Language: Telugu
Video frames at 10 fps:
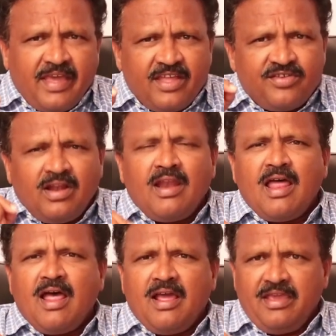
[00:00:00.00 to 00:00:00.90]
ఏ
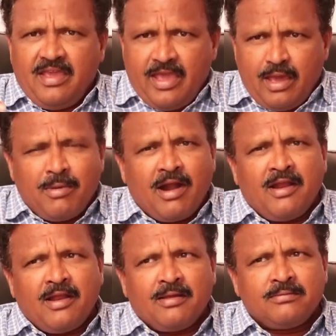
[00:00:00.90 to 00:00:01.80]
జిల్లా ఏ
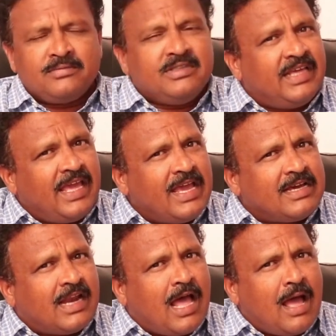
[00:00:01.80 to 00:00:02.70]
మండలం ఏ
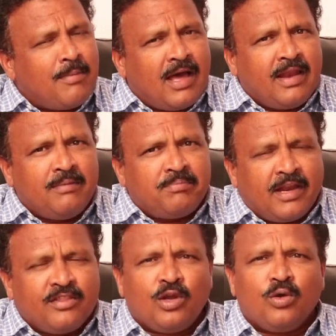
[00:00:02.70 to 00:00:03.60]
గ్రామాని
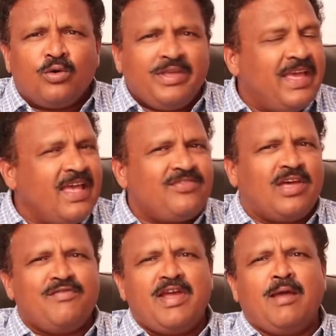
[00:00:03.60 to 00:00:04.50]
పరిధిలో ఏ
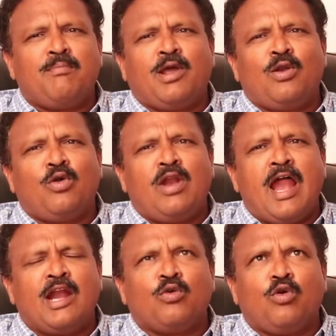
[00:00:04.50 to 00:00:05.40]
సర్వే నెంబర్లో
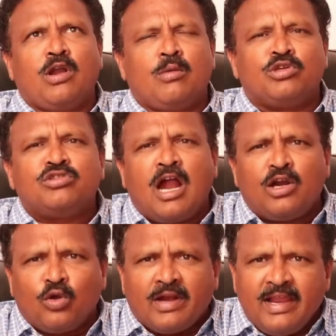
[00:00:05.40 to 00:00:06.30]
ల్యాండ్ కొన్నామో
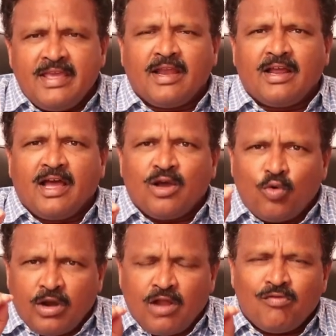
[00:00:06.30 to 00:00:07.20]
దాంట్లో క్లియర్గా
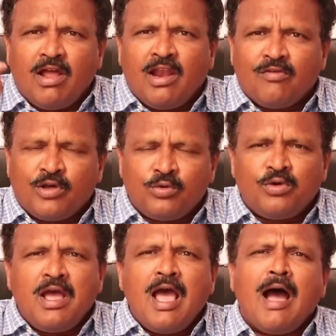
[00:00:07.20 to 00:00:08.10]
కొన్న వాళ్ళు ఎవరు
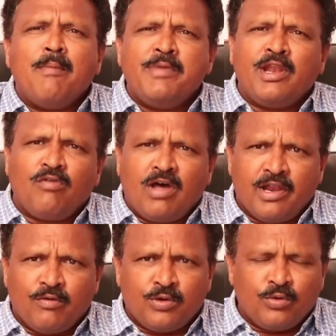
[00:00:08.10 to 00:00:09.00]
అమ్మిన
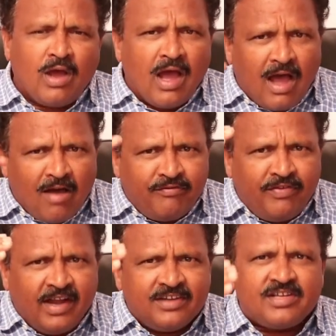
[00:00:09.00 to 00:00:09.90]
వారెవరు ఆ
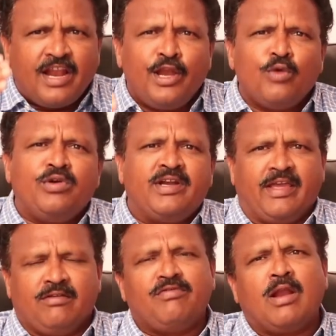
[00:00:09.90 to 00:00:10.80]
ఫీల్డ్స్ అన్నీ
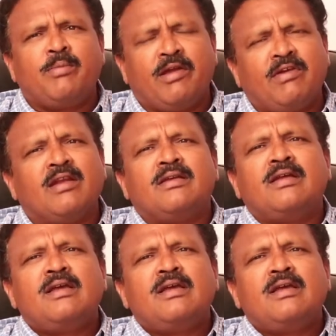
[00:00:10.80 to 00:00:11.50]
ఉంటాయి వన్ బై వన్